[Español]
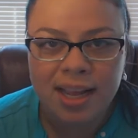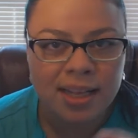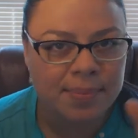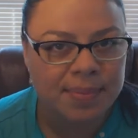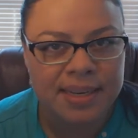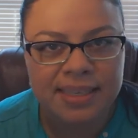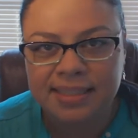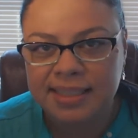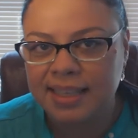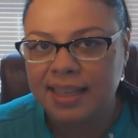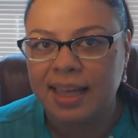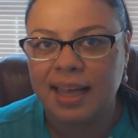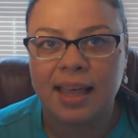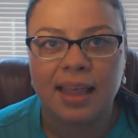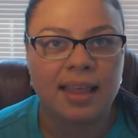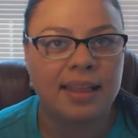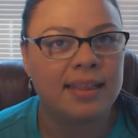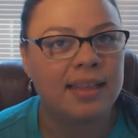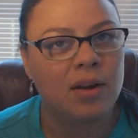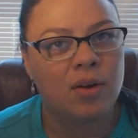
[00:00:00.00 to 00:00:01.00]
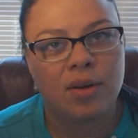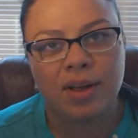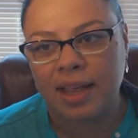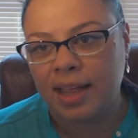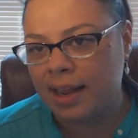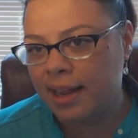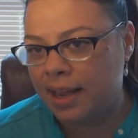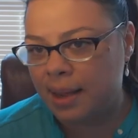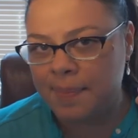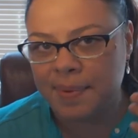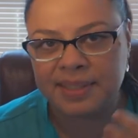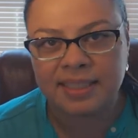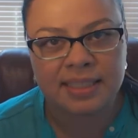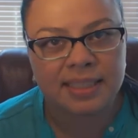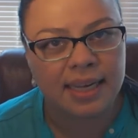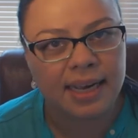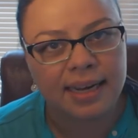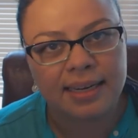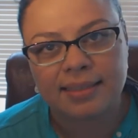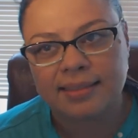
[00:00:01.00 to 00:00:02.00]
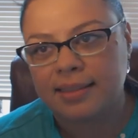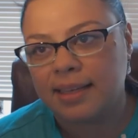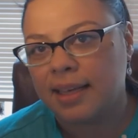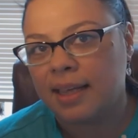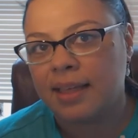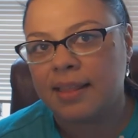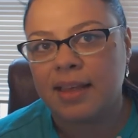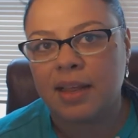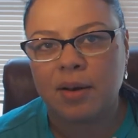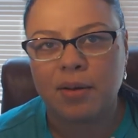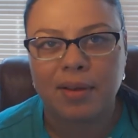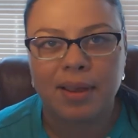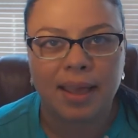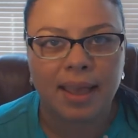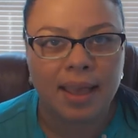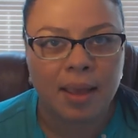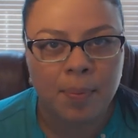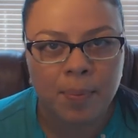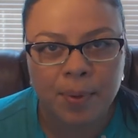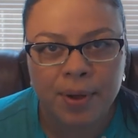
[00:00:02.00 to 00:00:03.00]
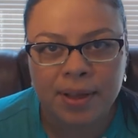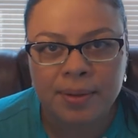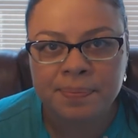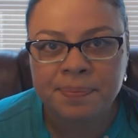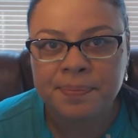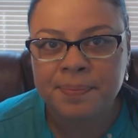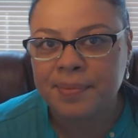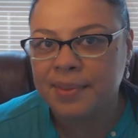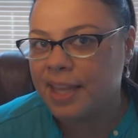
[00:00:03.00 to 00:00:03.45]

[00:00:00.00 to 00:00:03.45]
las adversidades de lo que es capacitarse, de lo que es, pues,